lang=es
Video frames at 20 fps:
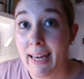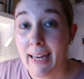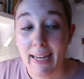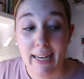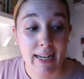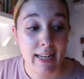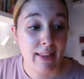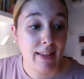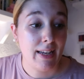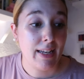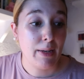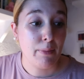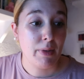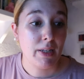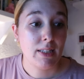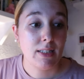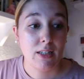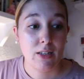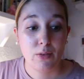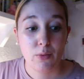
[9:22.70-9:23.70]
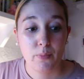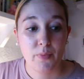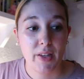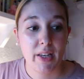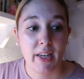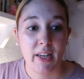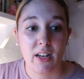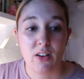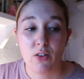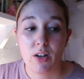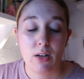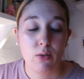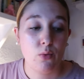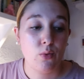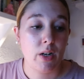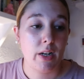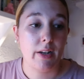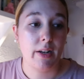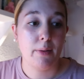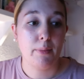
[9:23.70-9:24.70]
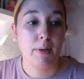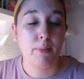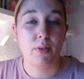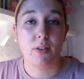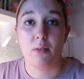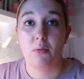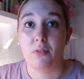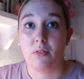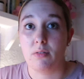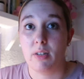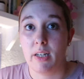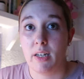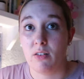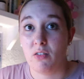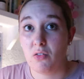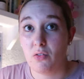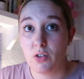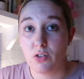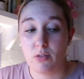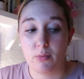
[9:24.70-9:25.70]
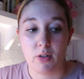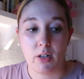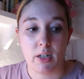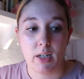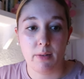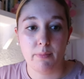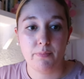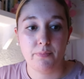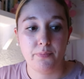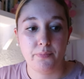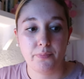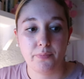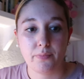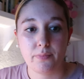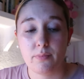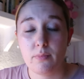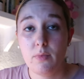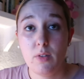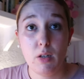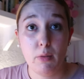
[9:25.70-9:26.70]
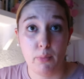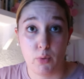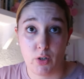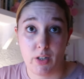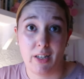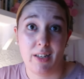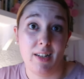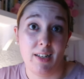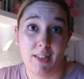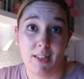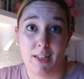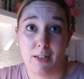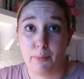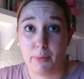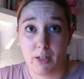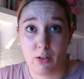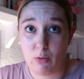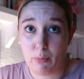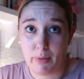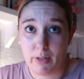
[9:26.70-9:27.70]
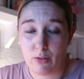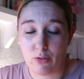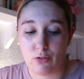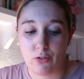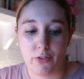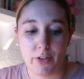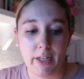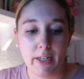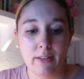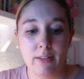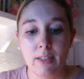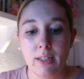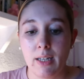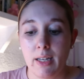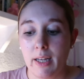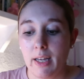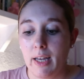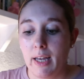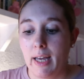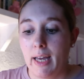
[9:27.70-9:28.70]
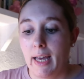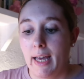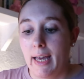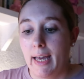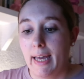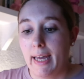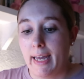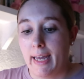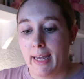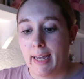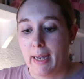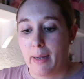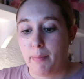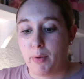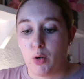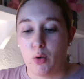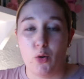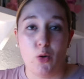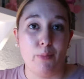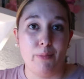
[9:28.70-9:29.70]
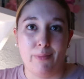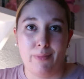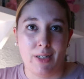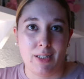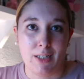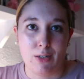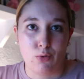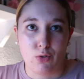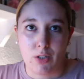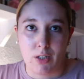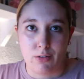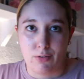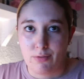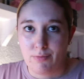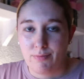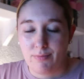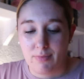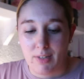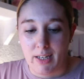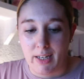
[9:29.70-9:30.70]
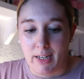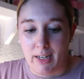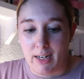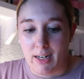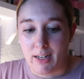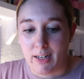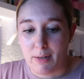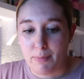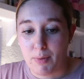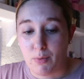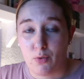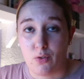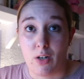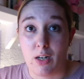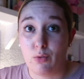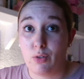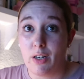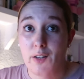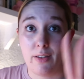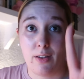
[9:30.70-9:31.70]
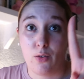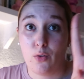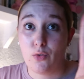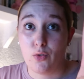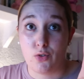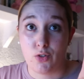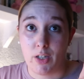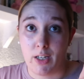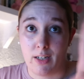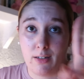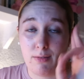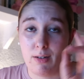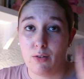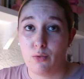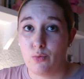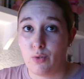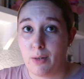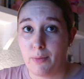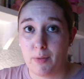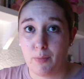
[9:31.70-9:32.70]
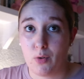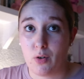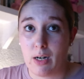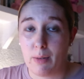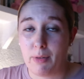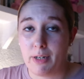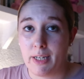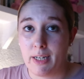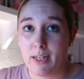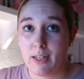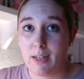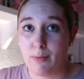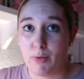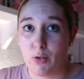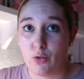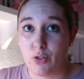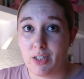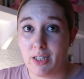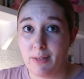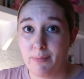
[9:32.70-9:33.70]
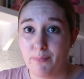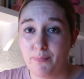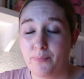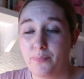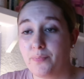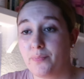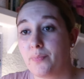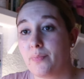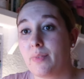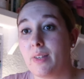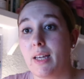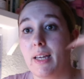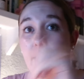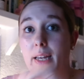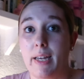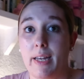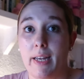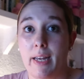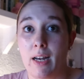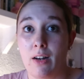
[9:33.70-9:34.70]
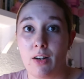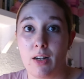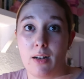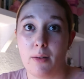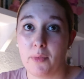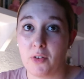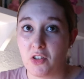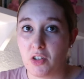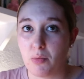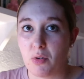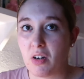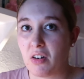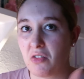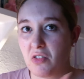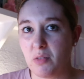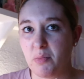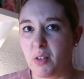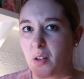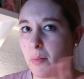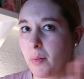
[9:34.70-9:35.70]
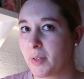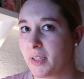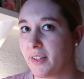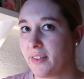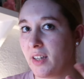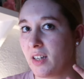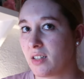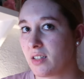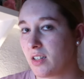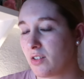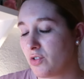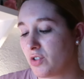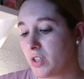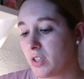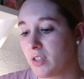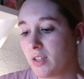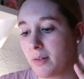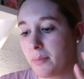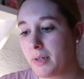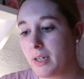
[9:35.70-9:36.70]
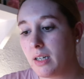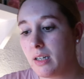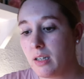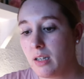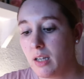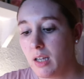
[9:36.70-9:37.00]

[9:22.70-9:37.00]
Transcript: Y nada, y me he echado eh, ahora por una crema, porque bueno, y eh, no lo he dicho por aquí, porque literal me la compré en los eh, pero me está gustando la crema, bueno, la he utilizado dos días, ¿vale? Una vez por la mañana que me lo eché y ahora me lo eché por la noche porque me apetecía esta noche echármela.